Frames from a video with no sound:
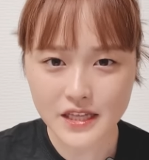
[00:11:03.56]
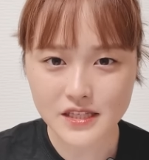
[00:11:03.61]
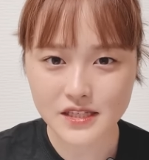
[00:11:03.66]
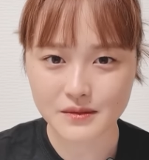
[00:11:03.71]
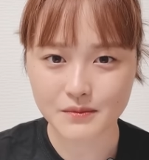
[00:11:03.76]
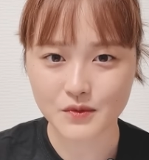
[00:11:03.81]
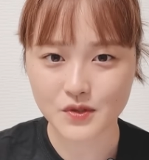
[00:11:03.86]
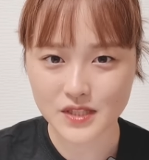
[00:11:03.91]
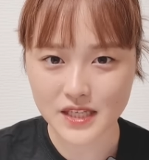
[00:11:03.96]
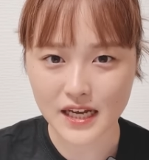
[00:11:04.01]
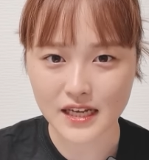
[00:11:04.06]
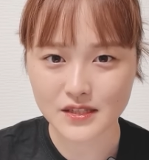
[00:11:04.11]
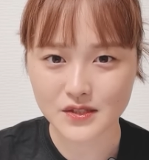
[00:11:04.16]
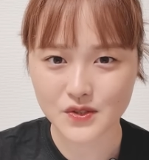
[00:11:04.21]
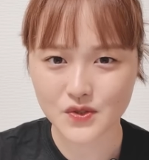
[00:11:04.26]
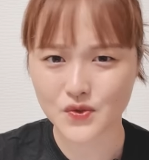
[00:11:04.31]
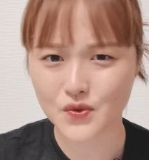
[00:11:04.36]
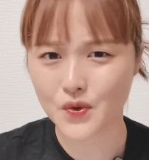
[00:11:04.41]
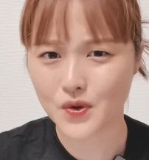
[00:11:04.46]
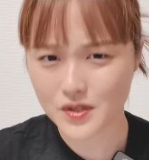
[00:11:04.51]
演時もさ、
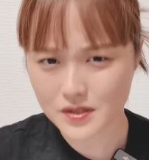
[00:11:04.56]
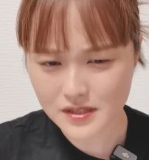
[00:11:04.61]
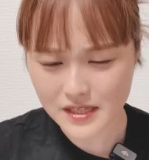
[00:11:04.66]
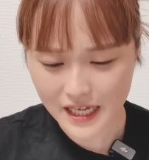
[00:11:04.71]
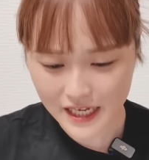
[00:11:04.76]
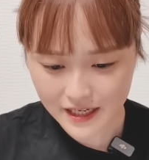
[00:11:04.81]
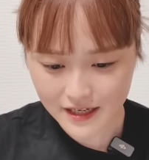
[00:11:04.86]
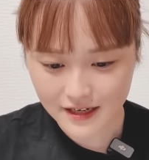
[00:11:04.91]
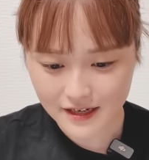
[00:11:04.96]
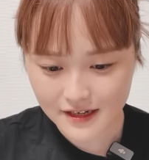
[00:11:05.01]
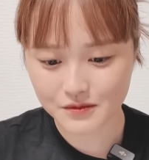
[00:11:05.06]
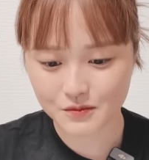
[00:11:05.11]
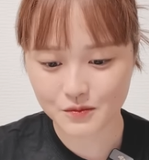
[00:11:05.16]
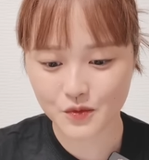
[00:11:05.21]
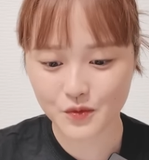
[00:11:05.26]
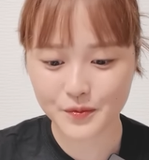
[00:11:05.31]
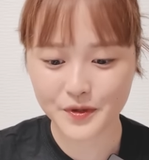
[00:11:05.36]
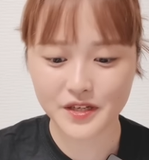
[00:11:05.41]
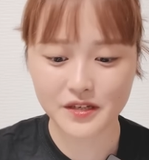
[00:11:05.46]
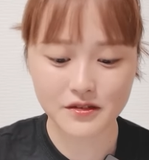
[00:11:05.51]
すごくない
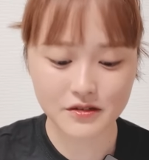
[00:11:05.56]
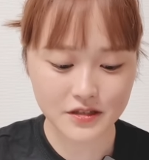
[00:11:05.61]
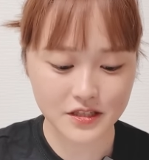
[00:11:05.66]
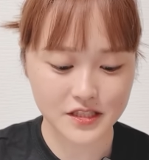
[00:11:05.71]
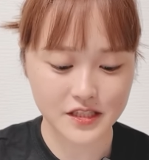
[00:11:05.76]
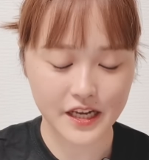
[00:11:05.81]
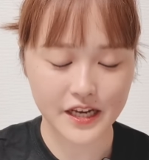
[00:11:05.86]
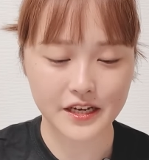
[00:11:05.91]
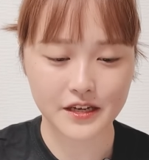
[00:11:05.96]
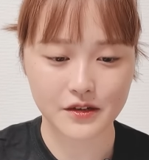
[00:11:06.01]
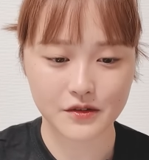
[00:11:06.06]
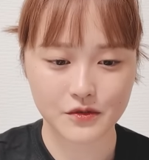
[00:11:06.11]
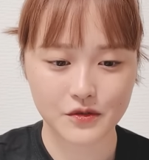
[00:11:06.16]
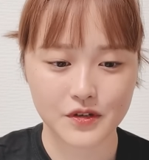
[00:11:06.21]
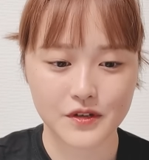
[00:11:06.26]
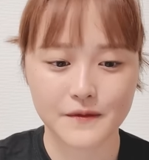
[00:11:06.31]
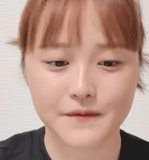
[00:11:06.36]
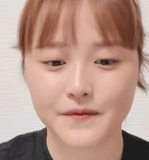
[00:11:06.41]
もうびっくりしたんやけど。